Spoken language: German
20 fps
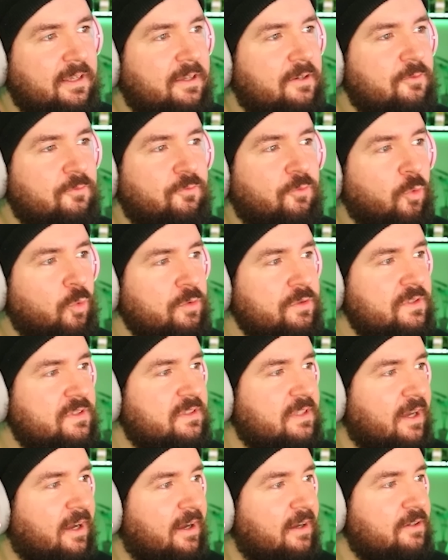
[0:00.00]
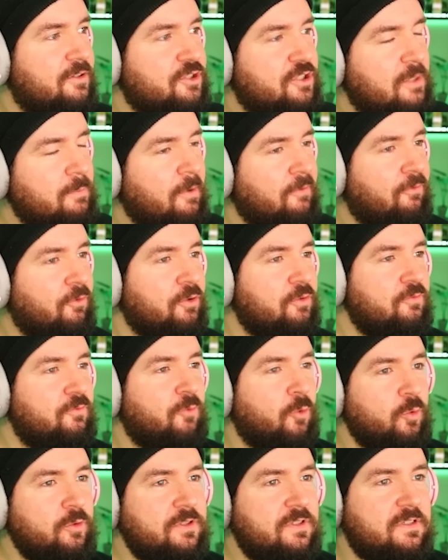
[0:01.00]
Digga, du wohnst da. Stell dir mal vor, du
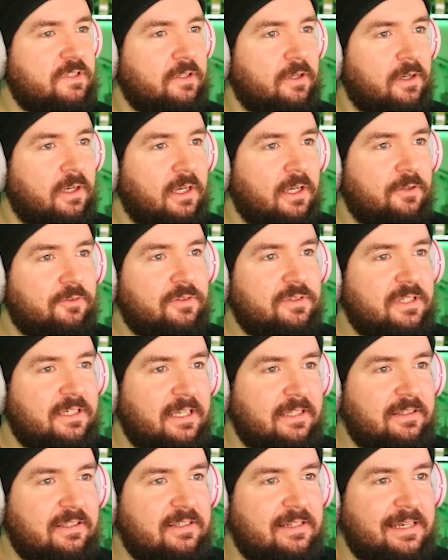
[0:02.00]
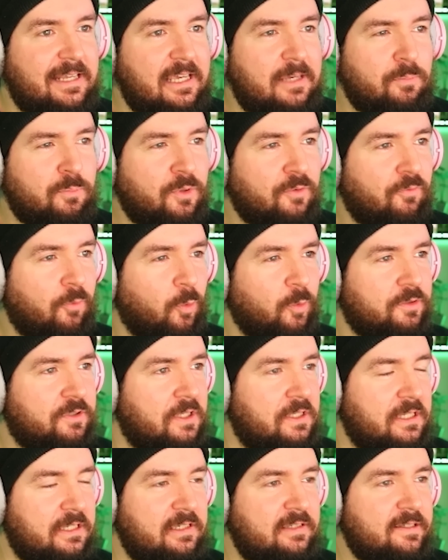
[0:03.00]
wohnst hier. Du hast dein ganzes Leben gewohnt
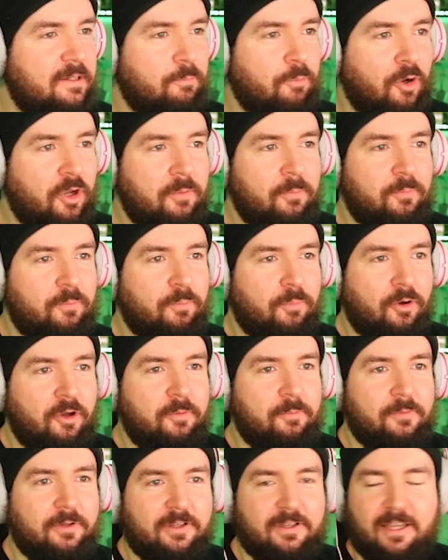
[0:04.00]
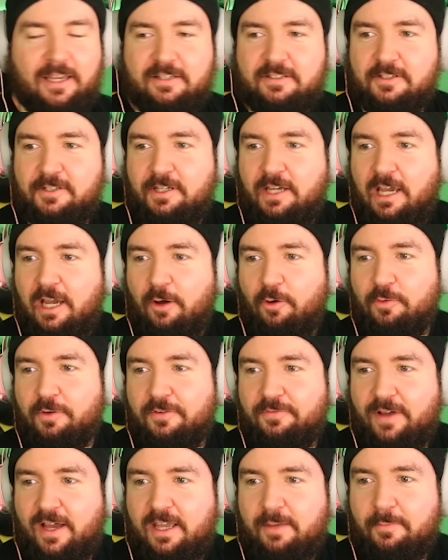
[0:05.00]
hinter dieser Bäum Bäumekette und
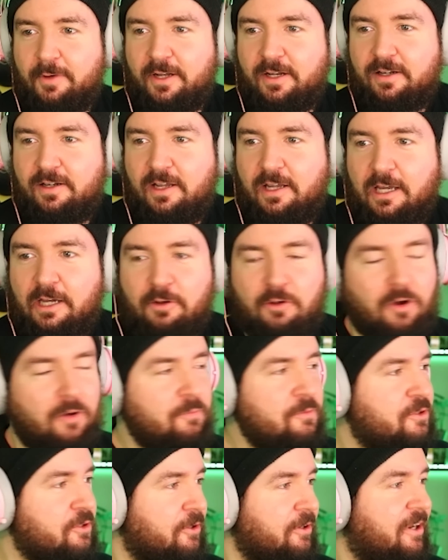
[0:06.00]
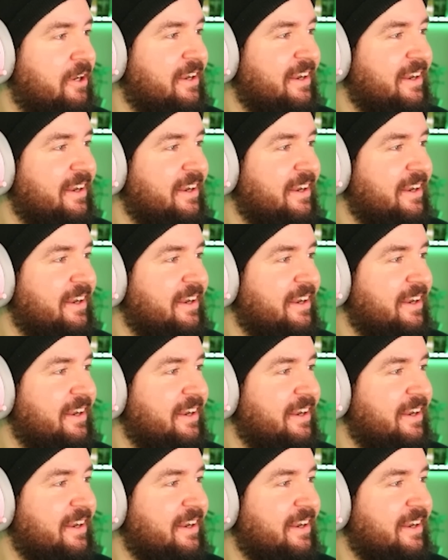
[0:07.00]
auf einmal kommen schon...